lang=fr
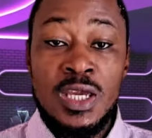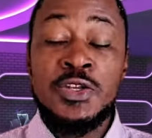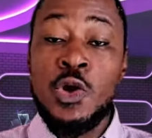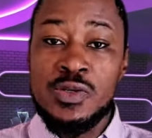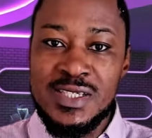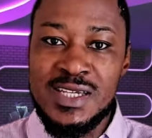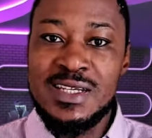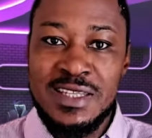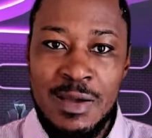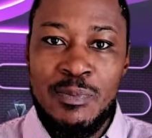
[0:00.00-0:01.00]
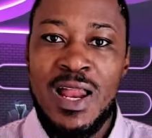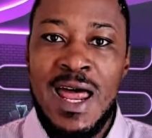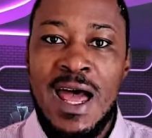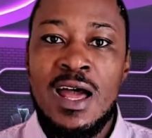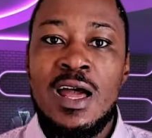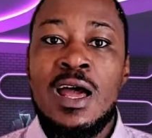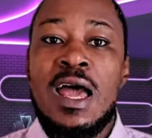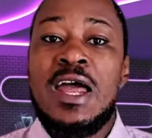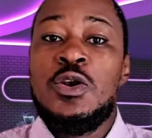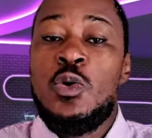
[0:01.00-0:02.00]
Et donc, s'il n'était pas là,
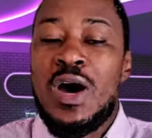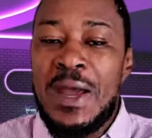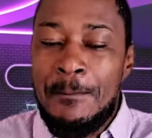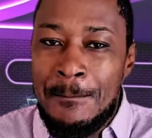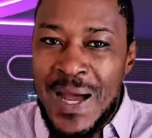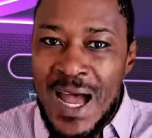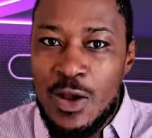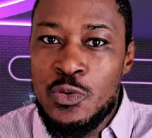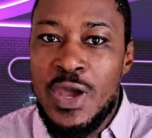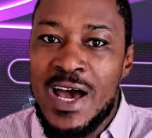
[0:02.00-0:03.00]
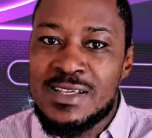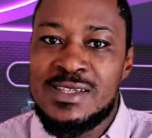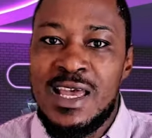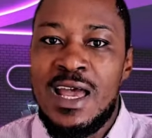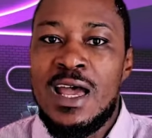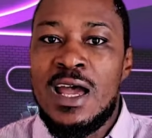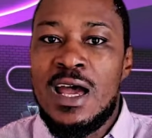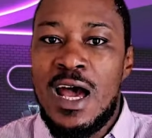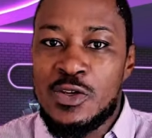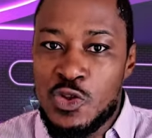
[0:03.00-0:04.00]
elle n'aurait pas eu accès
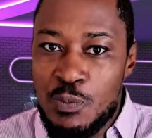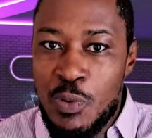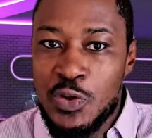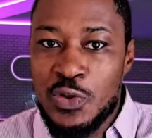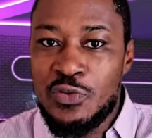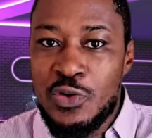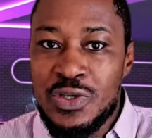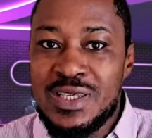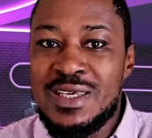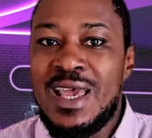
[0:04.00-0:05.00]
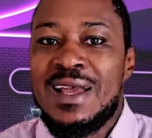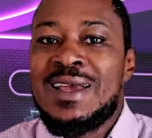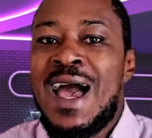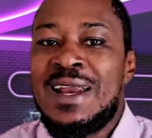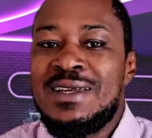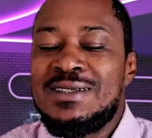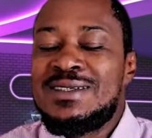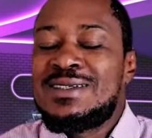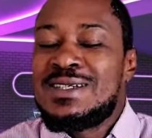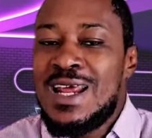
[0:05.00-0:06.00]
à ce portefeuille qui est
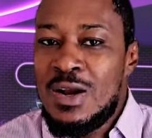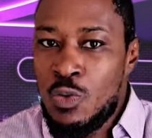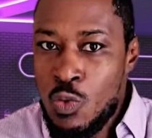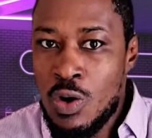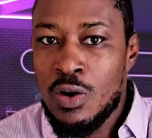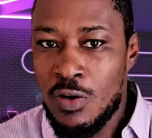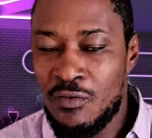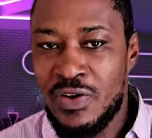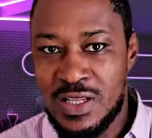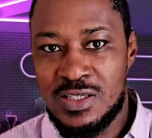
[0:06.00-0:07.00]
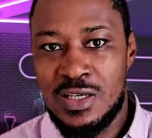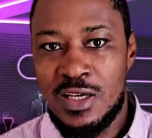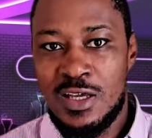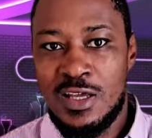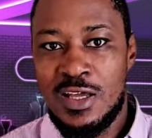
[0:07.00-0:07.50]
gardé très loin, en fait.